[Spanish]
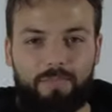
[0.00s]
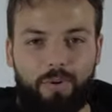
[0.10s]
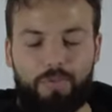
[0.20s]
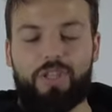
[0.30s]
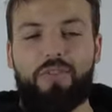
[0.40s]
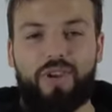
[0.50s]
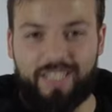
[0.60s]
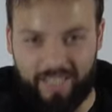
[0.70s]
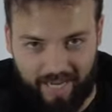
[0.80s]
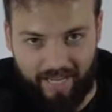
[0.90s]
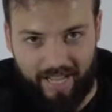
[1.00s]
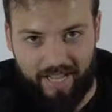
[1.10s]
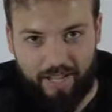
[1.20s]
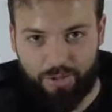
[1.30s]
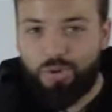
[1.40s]
Podemos hacer una sinergia.
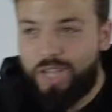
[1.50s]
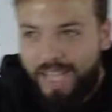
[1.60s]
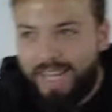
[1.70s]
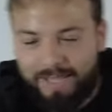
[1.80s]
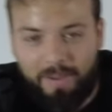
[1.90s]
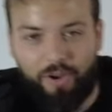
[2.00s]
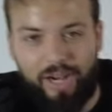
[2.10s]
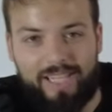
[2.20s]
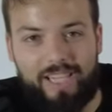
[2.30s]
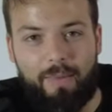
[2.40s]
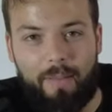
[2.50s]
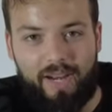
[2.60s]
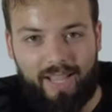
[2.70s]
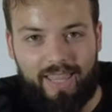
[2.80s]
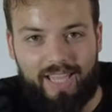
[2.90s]
Tú quieres mejorar el sistema de
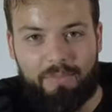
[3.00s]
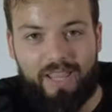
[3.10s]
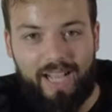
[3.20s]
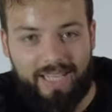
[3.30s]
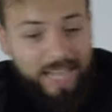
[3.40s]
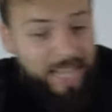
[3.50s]
emergencias médicas